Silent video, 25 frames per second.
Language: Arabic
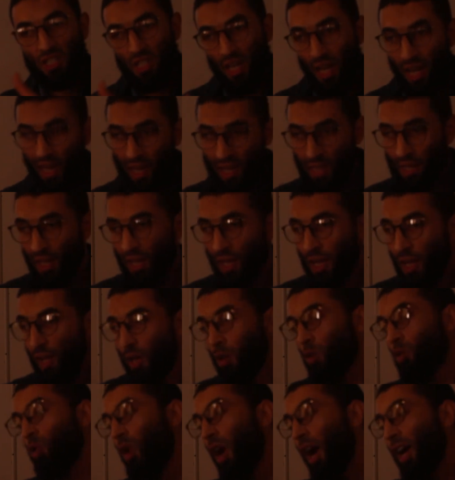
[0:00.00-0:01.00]
اشتغلي
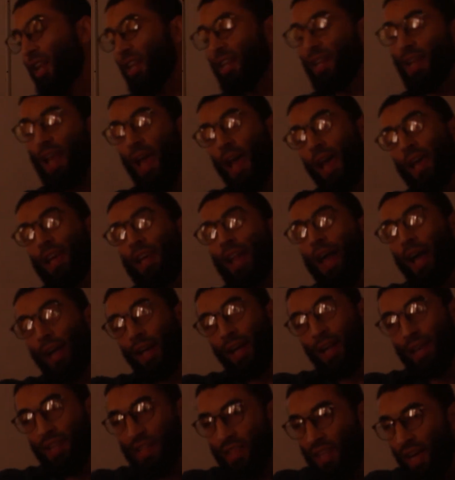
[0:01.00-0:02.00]
وهتلاقي
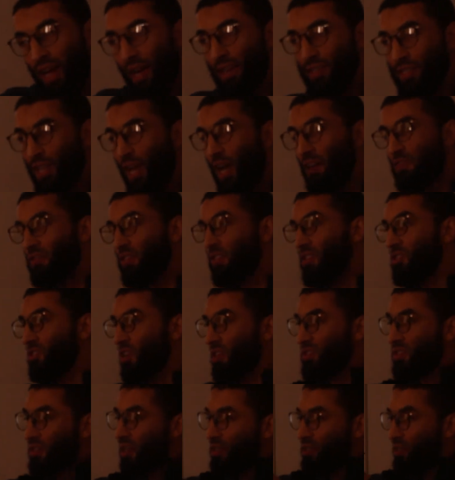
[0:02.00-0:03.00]
الحاجه اللي انت عايزاها في
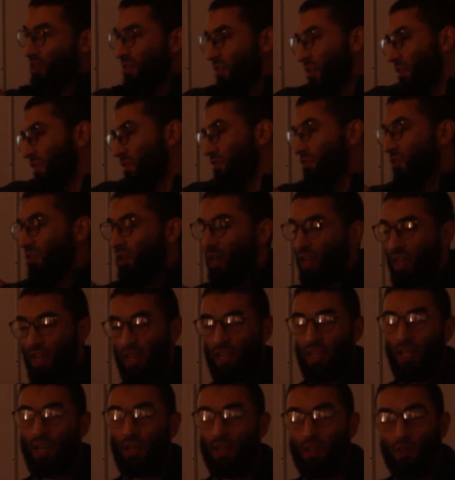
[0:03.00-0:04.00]
الريجسترز
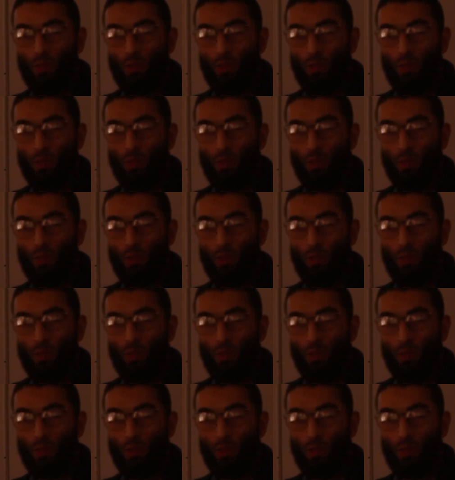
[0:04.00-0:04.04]
الفلانيه